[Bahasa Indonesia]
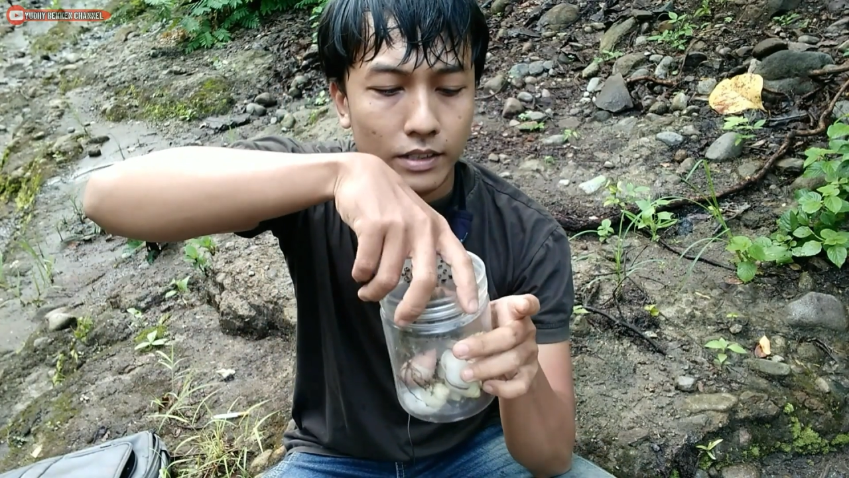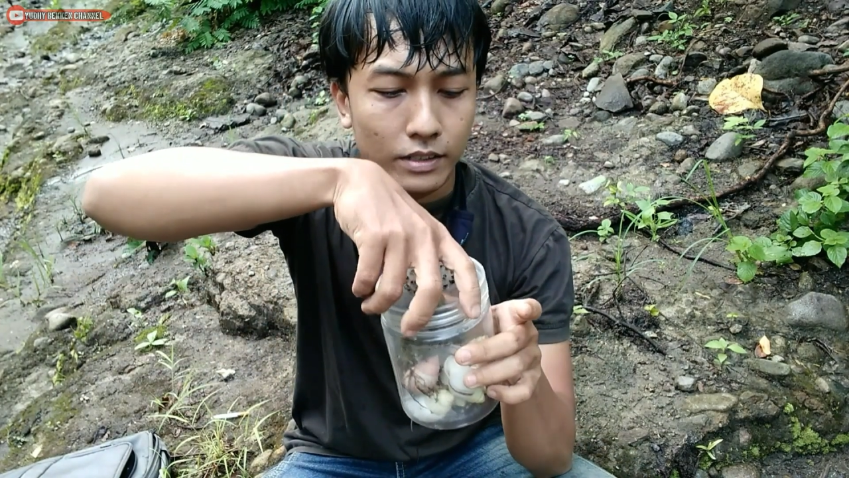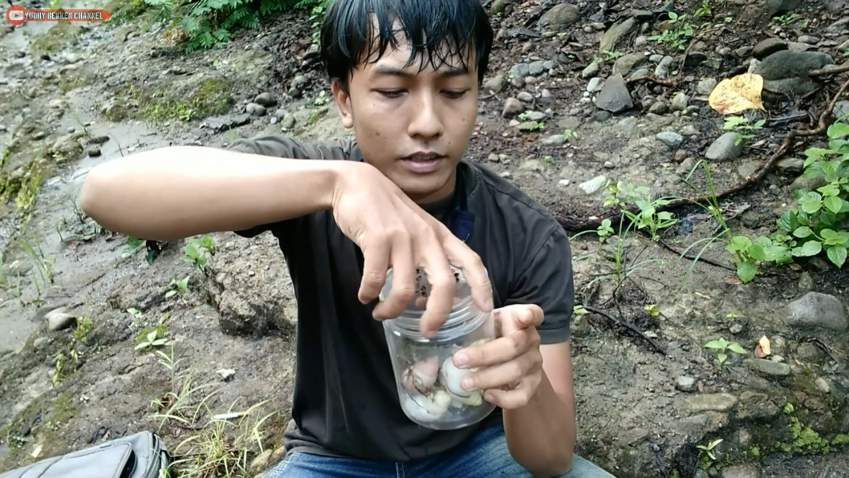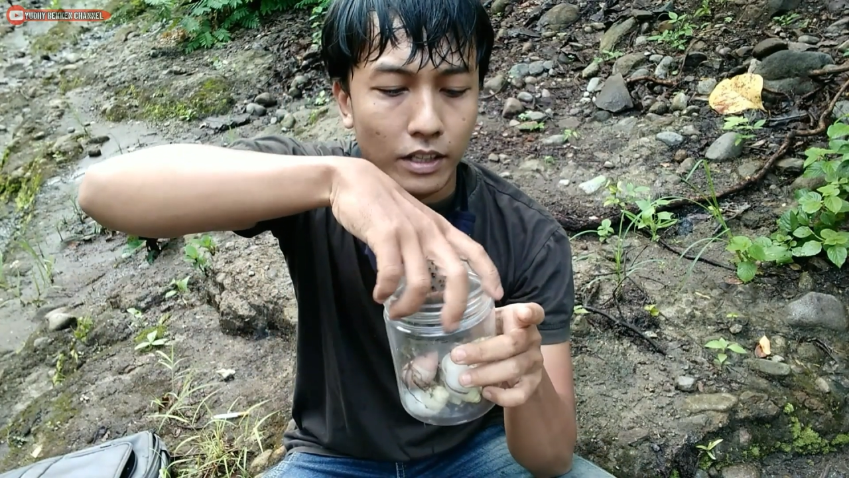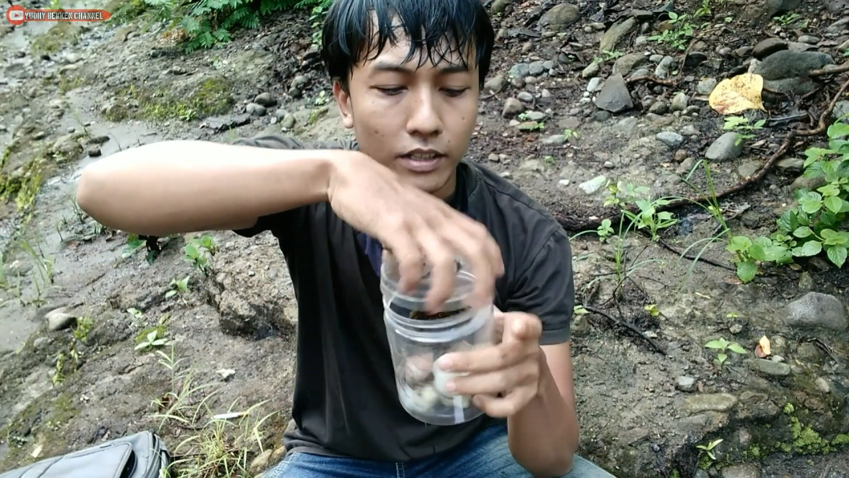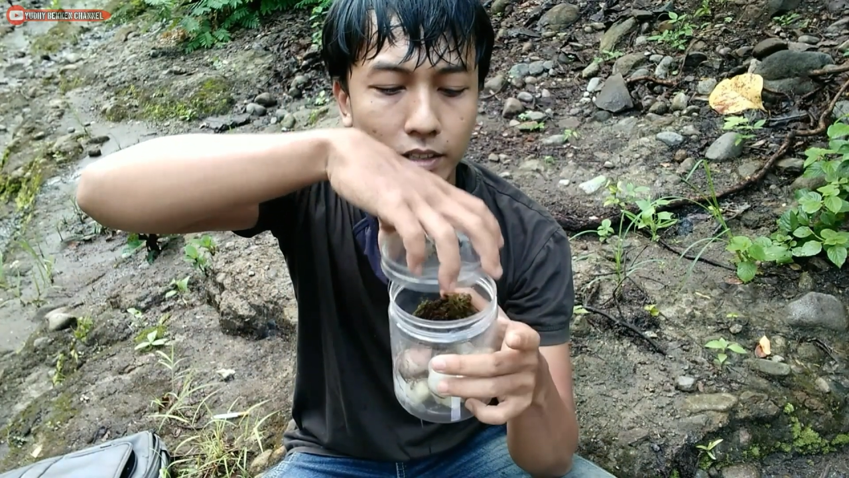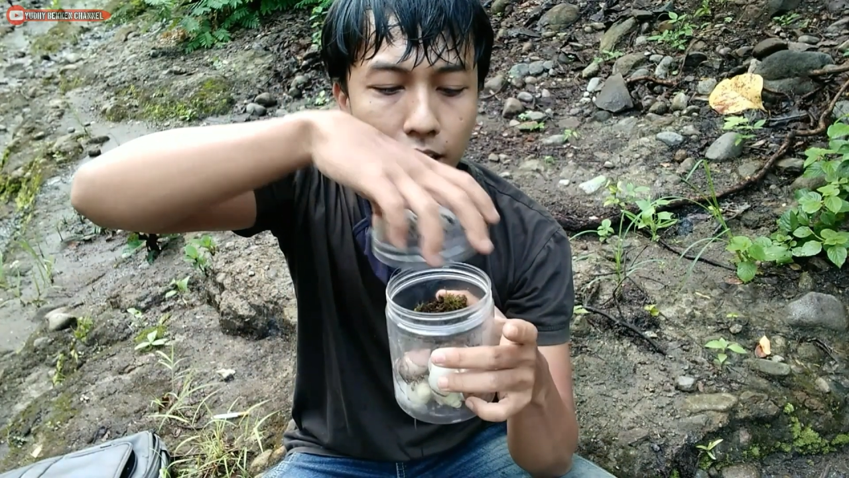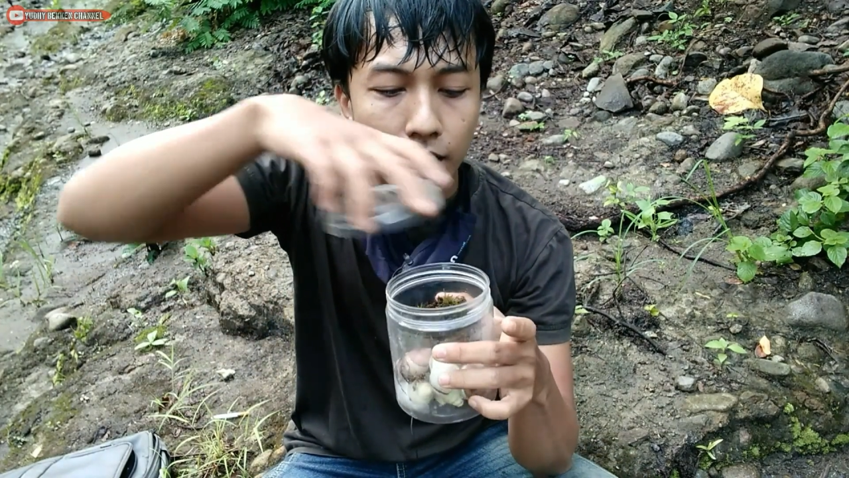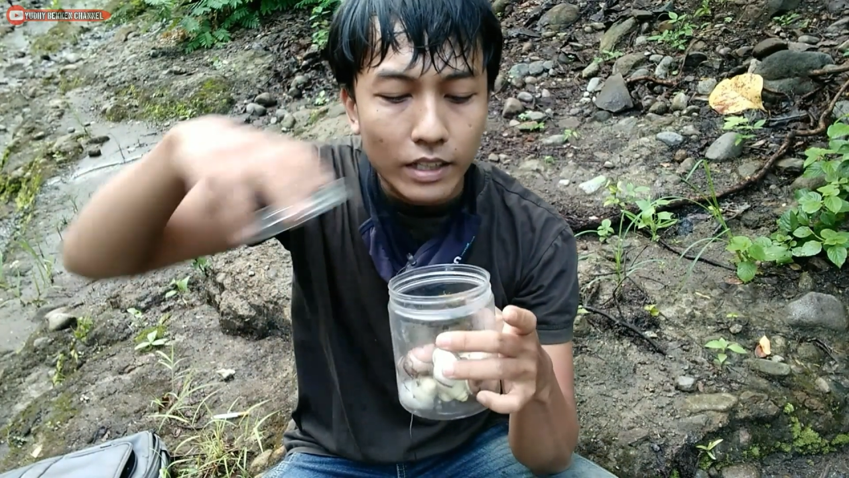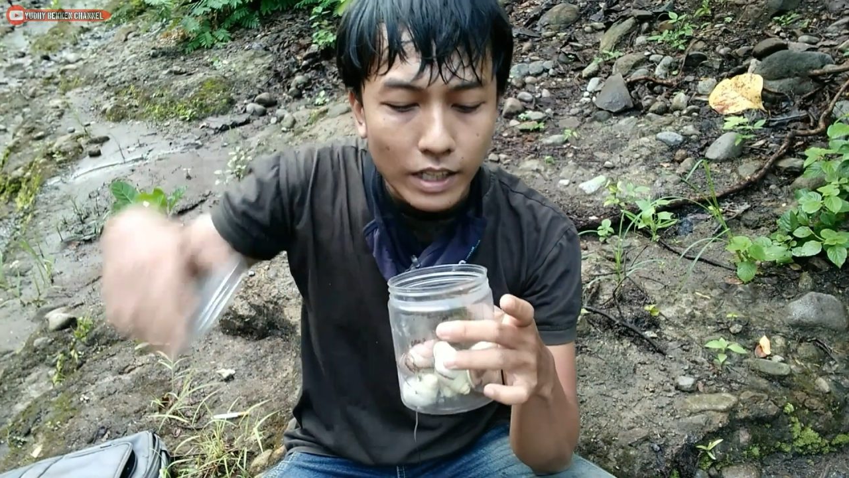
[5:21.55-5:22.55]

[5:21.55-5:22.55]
selesai